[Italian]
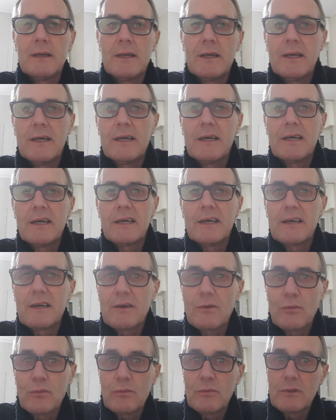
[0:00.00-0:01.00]
eh,
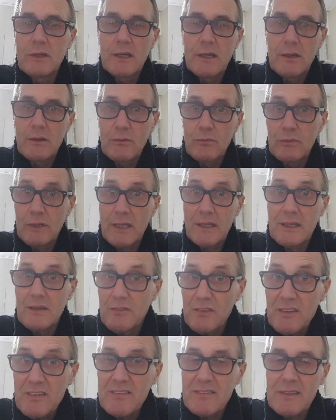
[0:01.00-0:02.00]
un, un,
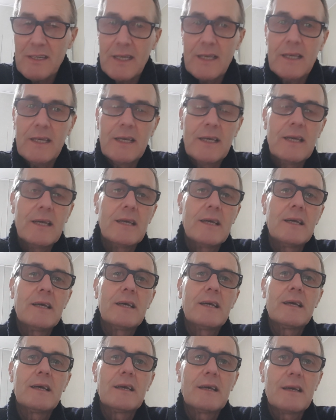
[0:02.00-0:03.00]
attivista che
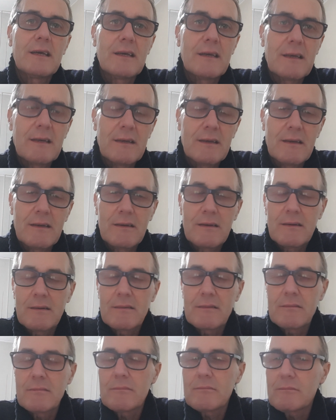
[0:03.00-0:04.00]

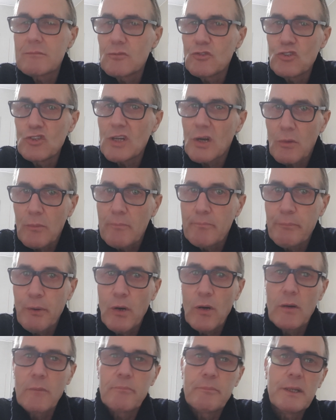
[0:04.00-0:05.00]
eh, gira un
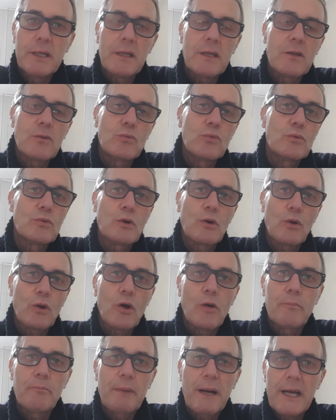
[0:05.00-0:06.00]
po' per tutta
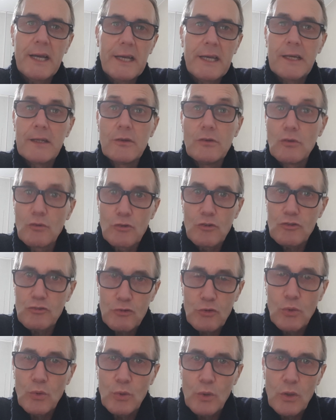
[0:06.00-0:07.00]
Europa e non
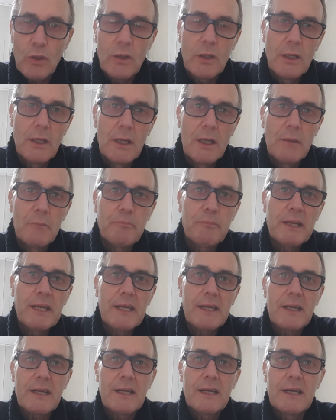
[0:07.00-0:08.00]
solo,
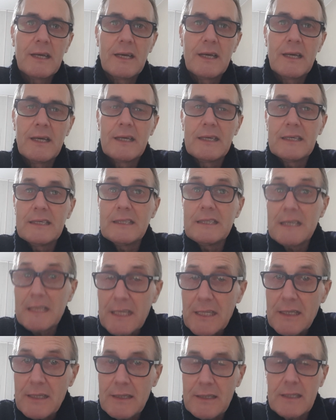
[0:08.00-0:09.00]
per eh, i
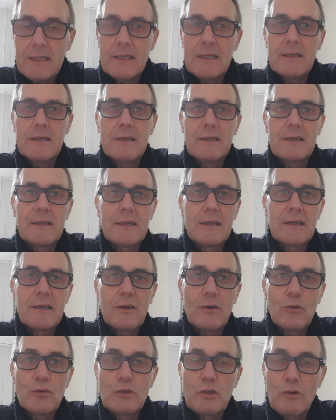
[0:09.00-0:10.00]
diritti eh,
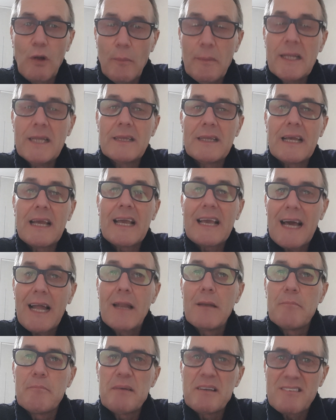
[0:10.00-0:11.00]
continuamente
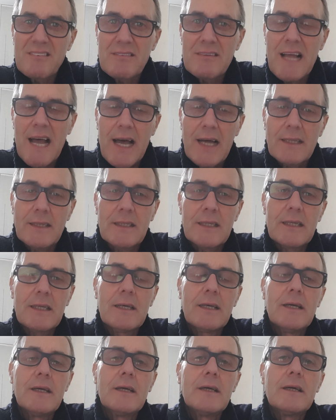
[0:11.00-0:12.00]

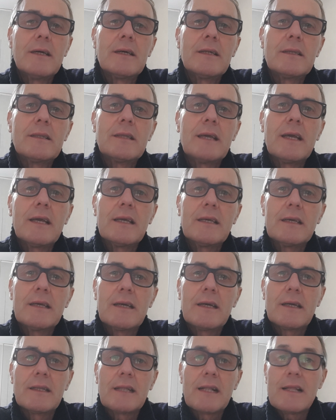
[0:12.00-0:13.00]
calpestati dei,
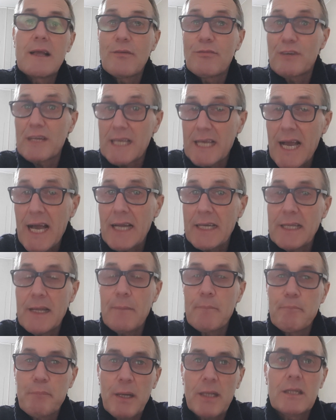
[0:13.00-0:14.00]
eh, degli africani e
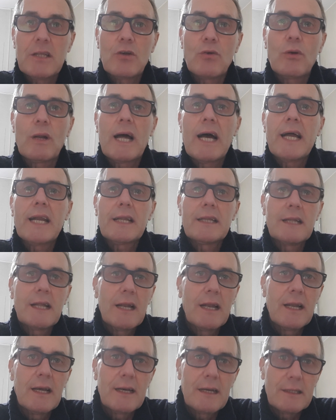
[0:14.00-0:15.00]
in particolare
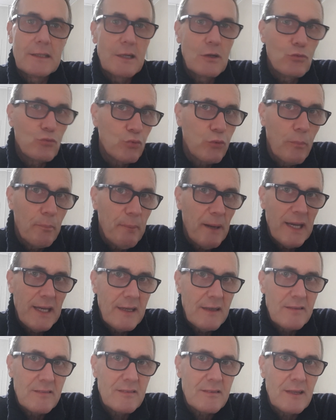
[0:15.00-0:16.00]
del, del suo
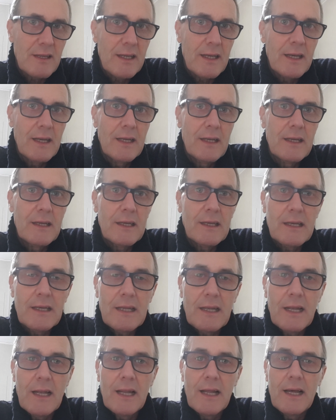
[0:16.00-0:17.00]
paese,
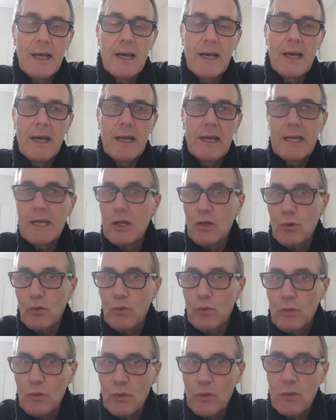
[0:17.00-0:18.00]
il, eh, il,
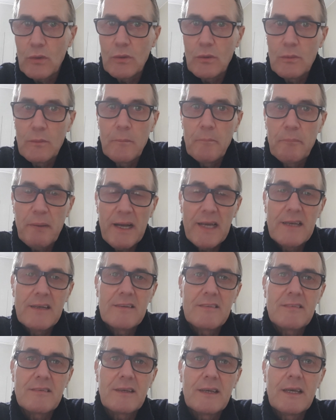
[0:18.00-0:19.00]
Congo, un
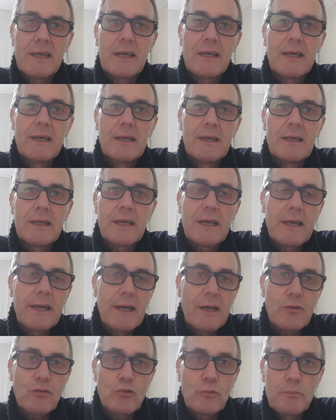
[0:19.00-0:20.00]
paese che
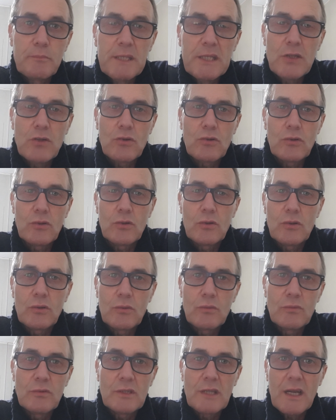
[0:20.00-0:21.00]
ha subito
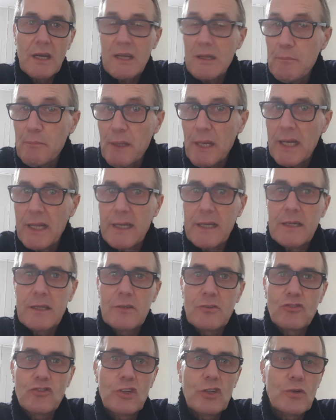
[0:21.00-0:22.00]
un
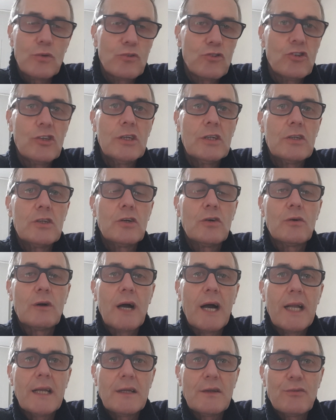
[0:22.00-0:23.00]
terribile genocidio
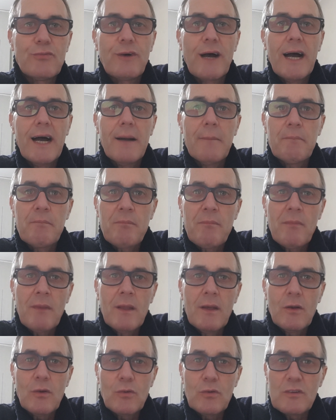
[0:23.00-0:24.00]
anni fa
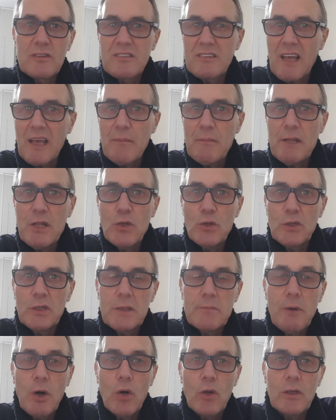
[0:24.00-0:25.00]
con 6 milioni
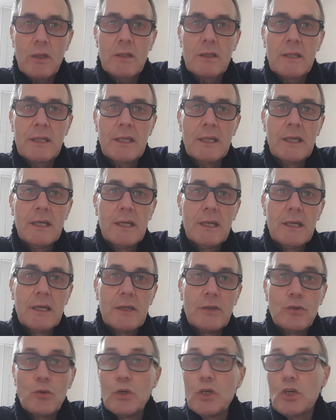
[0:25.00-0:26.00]
di morti,
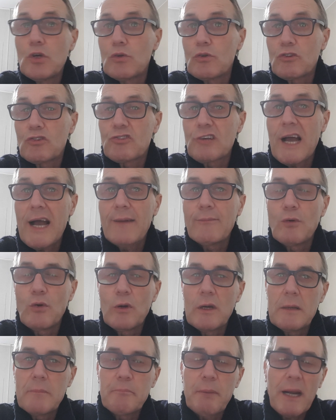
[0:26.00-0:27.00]
noi conosciamo
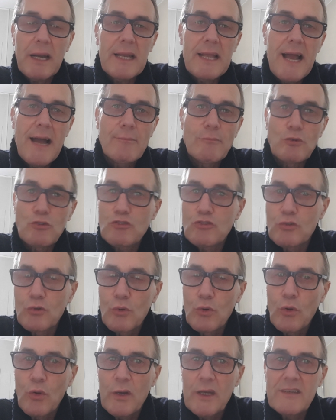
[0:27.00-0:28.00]
e parliamo
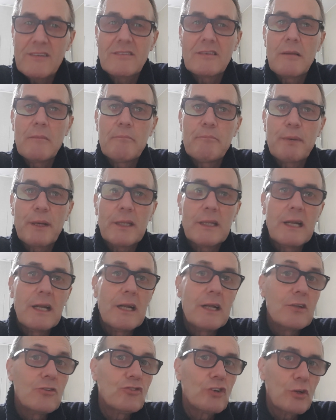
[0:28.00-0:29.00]
solo e sempre
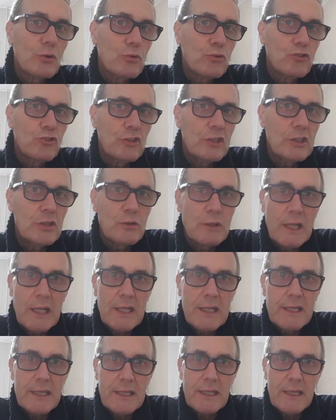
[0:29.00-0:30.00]
del genocidio
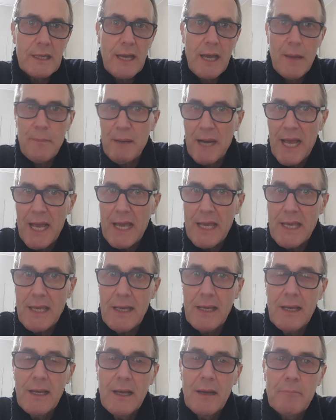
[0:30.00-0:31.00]
degli
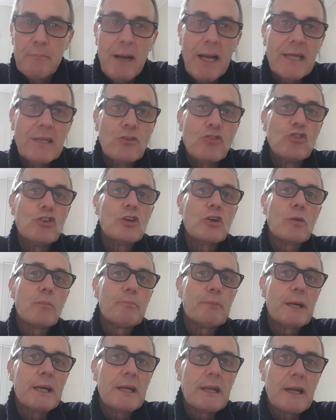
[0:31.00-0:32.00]
ebrei, ma in giro
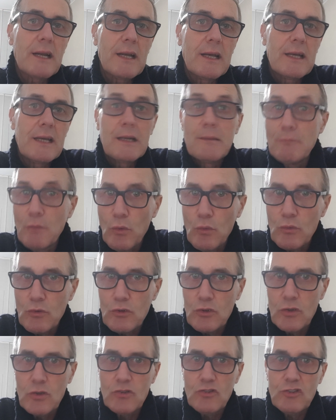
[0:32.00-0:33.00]
per il
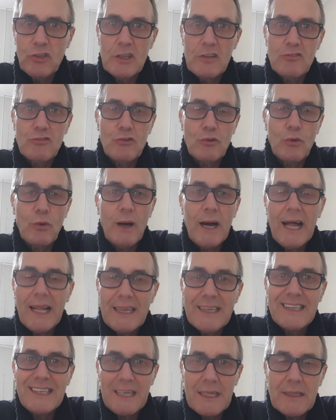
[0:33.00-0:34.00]
mondo ce ne sono
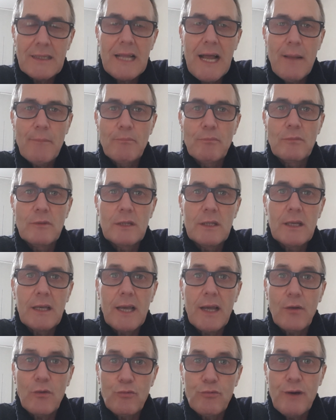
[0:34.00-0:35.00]
altrettanti che
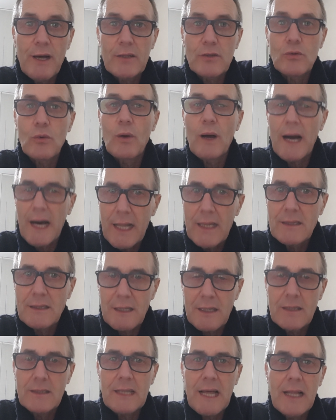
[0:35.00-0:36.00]
hanno fatto
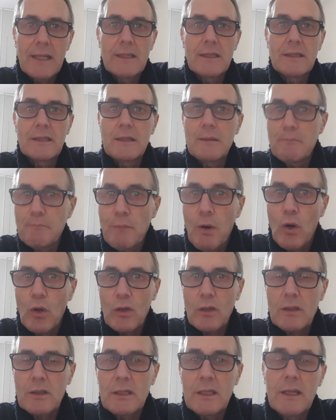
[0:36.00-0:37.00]
altrettanti
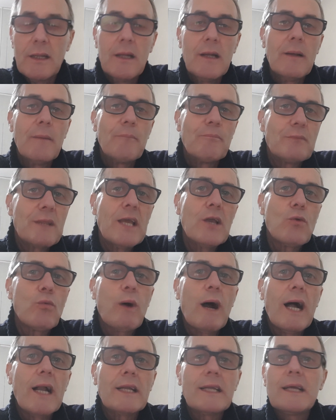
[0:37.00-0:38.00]
morti, dei
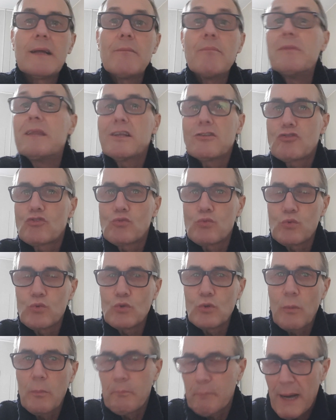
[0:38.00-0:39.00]
quali
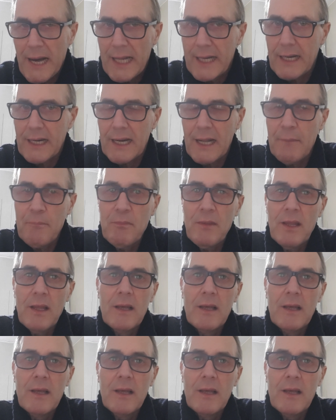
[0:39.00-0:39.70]
nessuno parla.